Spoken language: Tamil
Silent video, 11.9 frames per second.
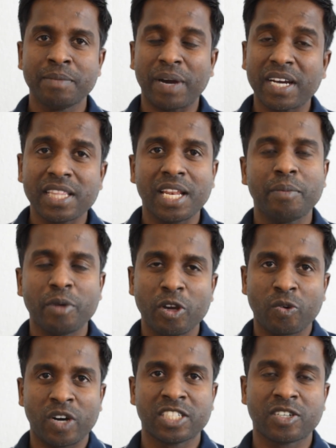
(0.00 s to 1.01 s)
பக்கத்துலேயே போய்
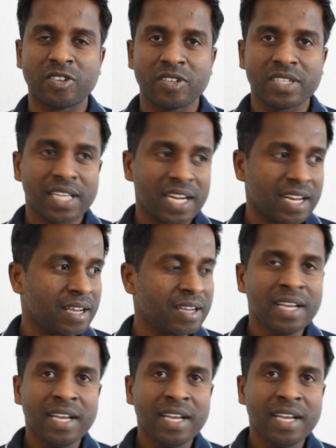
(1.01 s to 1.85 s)
உட்காந்துக்கணும் ஏன்னா